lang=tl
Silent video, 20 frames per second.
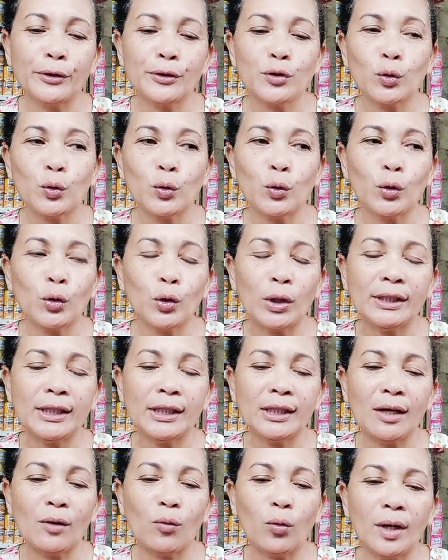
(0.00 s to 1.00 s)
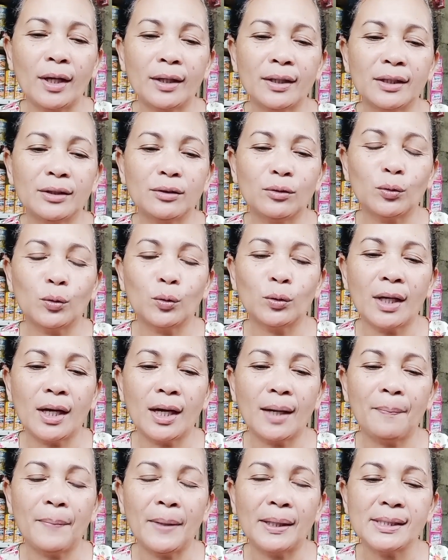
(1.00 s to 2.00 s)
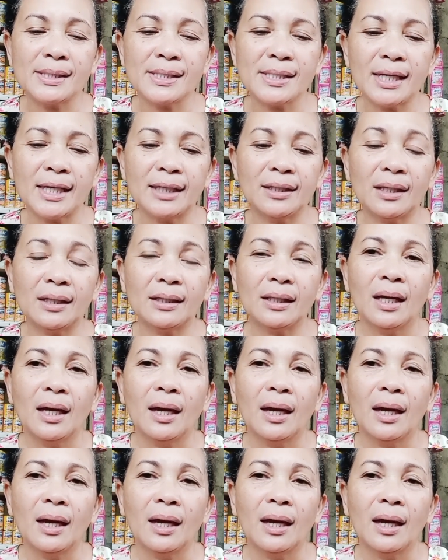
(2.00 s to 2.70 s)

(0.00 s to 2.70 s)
So, kanina ko lang ito napansin at